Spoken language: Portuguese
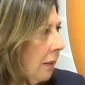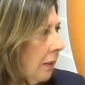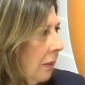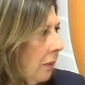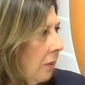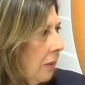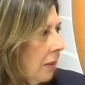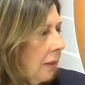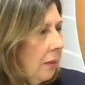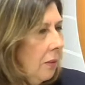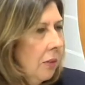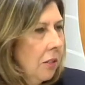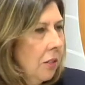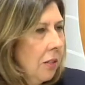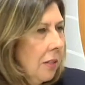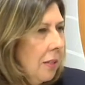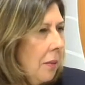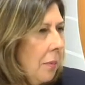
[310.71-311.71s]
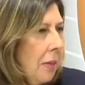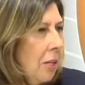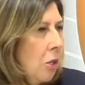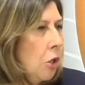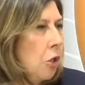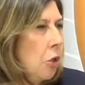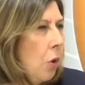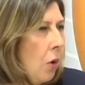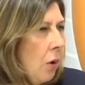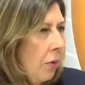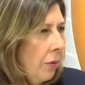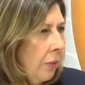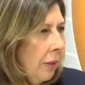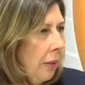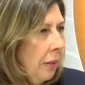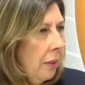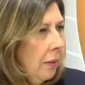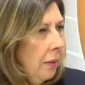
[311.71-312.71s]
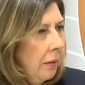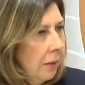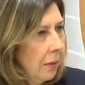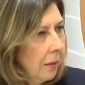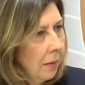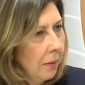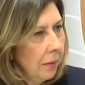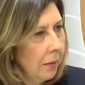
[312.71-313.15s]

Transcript: Então, assim, não adianta ser mais jovem, é,